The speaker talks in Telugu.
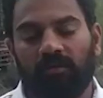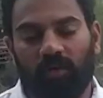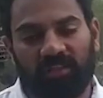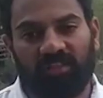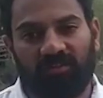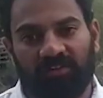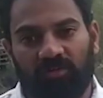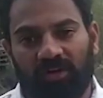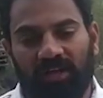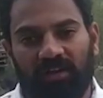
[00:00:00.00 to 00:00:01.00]
వాస్తవానికి
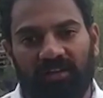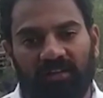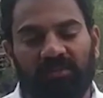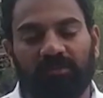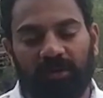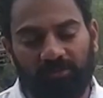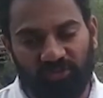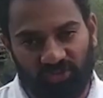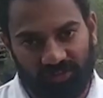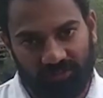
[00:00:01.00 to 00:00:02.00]
కొడాల నానికి
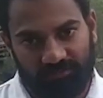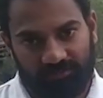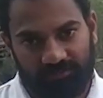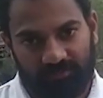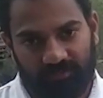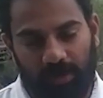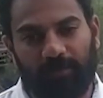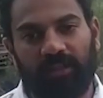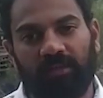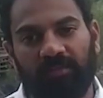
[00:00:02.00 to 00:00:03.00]
మతిభ్రమించింది
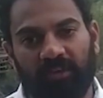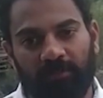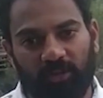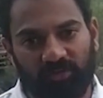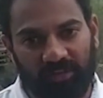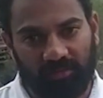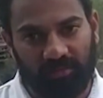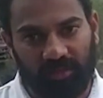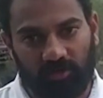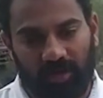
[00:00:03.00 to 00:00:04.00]
ఎప్పుడైతే మంత్రి పదవి
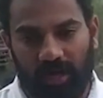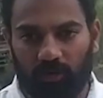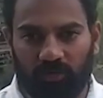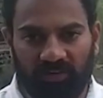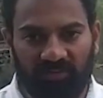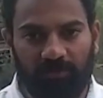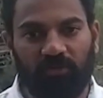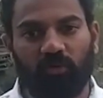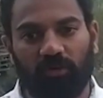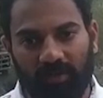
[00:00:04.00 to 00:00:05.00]
తీసేశారో ఆ రోజు నుంచి
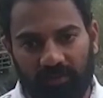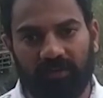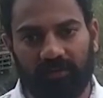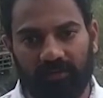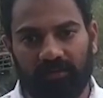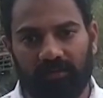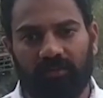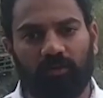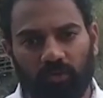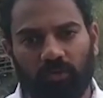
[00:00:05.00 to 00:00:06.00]
పిచ్చోడు మాదిరి
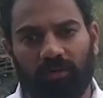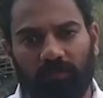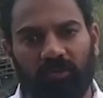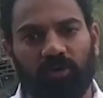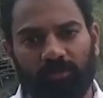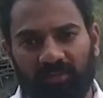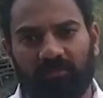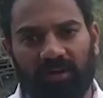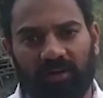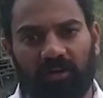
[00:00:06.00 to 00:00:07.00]
తిరుగుతూ ఉన్నాడు పిచ్చోడు మాదిరి
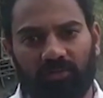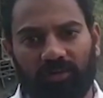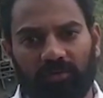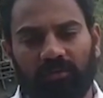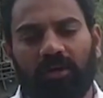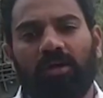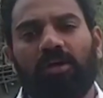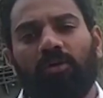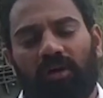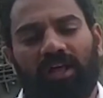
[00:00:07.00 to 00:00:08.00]
మాట్లాడుతున్నాడు
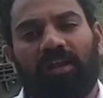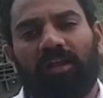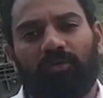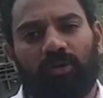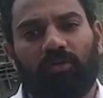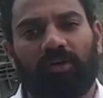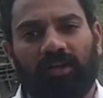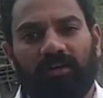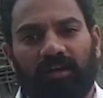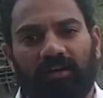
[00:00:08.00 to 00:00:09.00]
కొడాల నానికి ఉన్నది ఒకటే
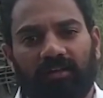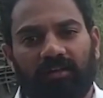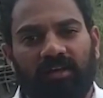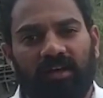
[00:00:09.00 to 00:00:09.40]
క్లారిటీ